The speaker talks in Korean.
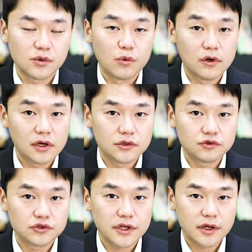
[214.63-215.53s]
그 올라가는
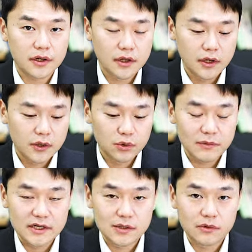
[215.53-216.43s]
추세도
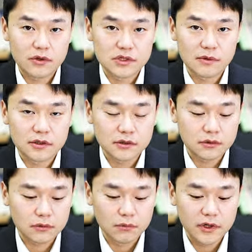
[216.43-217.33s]
말씀드렸지만은 어,